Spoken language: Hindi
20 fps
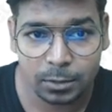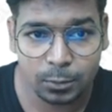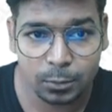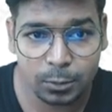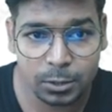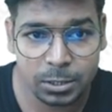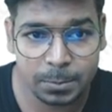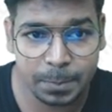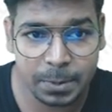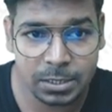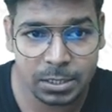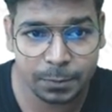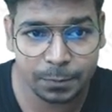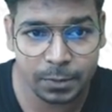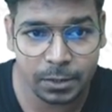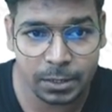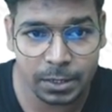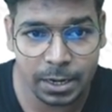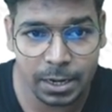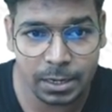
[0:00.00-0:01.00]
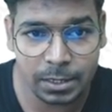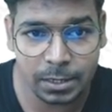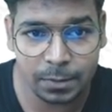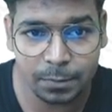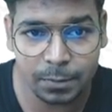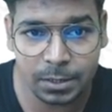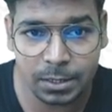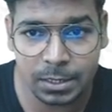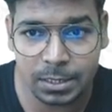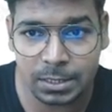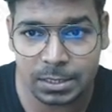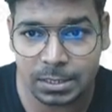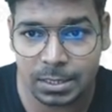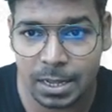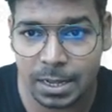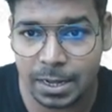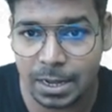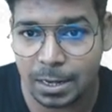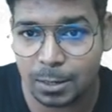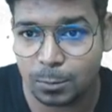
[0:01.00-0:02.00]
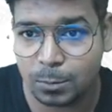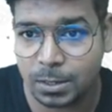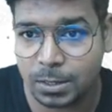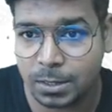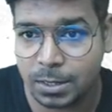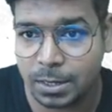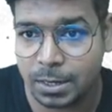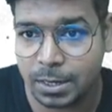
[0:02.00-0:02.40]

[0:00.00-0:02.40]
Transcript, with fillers: तो स्पेसिफिक एक्टिविटी इसका कैलकुलेट